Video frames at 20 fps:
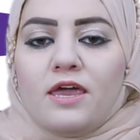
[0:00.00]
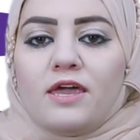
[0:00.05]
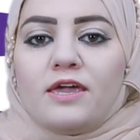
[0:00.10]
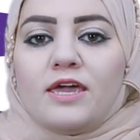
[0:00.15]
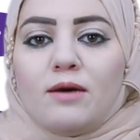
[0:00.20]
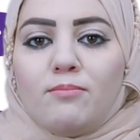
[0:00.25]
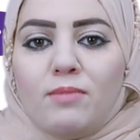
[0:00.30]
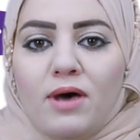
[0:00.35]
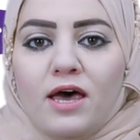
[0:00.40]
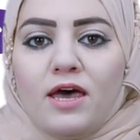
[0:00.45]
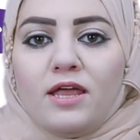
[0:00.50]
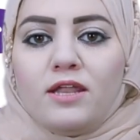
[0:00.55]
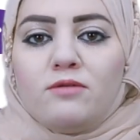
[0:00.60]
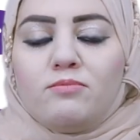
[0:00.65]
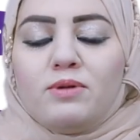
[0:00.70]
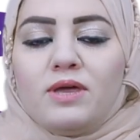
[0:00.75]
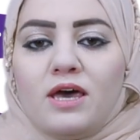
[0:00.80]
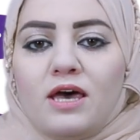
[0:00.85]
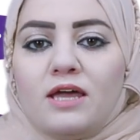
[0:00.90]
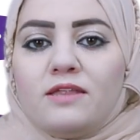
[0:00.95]
كمان
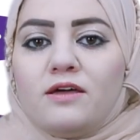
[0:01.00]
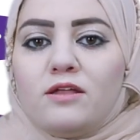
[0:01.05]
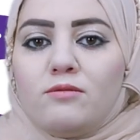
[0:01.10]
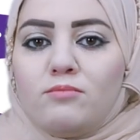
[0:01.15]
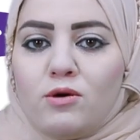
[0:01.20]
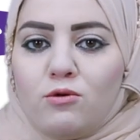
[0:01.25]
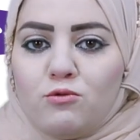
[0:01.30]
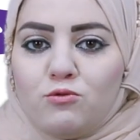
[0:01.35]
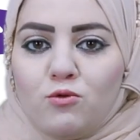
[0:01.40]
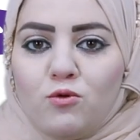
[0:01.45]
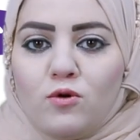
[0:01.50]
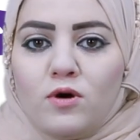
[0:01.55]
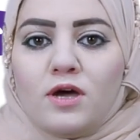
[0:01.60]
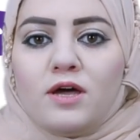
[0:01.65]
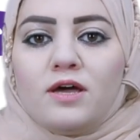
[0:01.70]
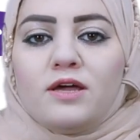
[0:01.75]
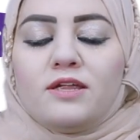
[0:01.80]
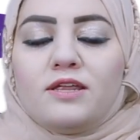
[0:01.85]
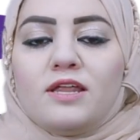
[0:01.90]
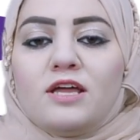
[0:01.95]
بهذا
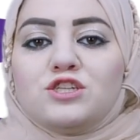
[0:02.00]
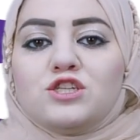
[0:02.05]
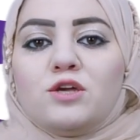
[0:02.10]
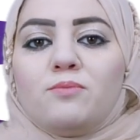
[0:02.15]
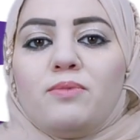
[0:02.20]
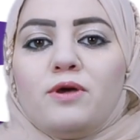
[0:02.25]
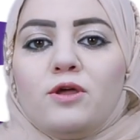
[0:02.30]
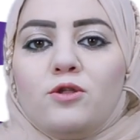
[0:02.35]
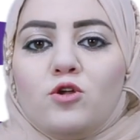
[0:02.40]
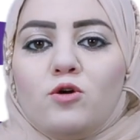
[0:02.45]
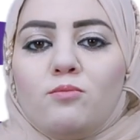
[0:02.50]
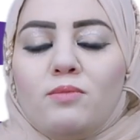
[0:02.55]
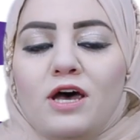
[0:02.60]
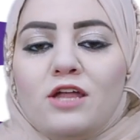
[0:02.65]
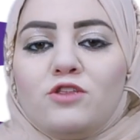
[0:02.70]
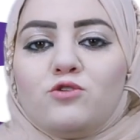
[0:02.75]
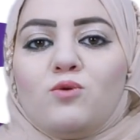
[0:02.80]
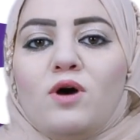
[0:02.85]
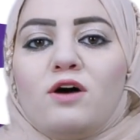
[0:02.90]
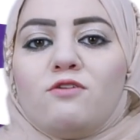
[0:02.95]
الموضوع يجب أنه
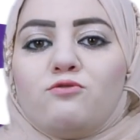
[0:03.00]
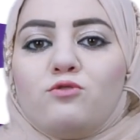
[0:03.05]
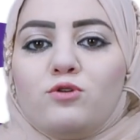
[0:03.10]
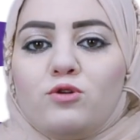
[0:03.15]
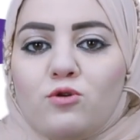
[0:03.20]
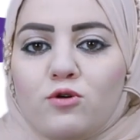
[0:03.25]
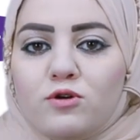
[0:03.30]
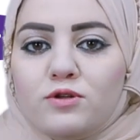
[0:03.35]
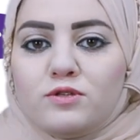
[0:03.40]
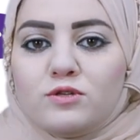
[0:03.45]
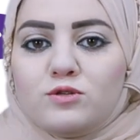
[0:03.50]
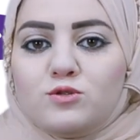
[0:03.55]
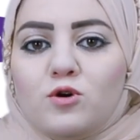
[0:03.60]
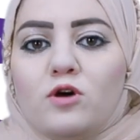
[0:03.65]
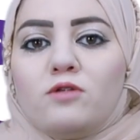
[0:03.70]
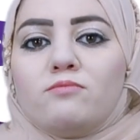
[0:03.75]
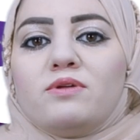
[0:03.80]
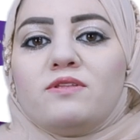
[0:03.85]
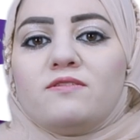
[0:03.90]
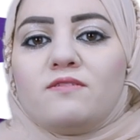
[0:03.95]
ما توقفوا
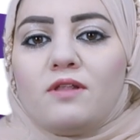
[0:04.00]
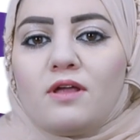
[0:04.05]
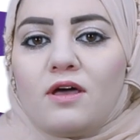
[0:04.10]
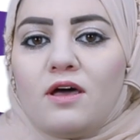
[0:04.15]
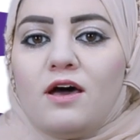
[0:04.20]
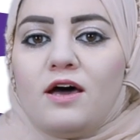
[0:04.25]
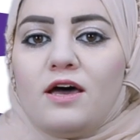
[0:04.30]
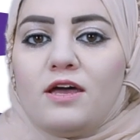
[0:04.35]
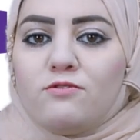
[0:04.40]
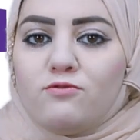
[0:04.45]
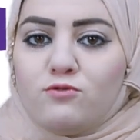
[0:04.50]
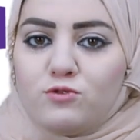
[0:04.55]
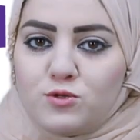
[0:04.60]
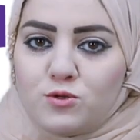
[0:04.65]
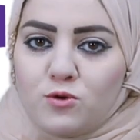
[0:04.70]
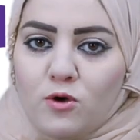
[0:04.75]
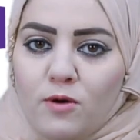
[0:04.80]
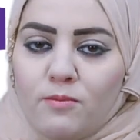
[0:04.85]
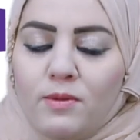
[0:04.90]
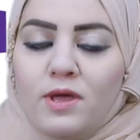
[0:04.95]
الكورتيزون من تلقاء
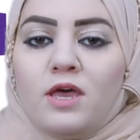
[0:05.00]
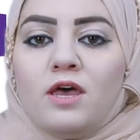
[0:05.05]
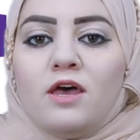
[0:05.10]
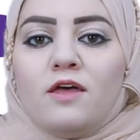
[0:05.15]
أنفسكم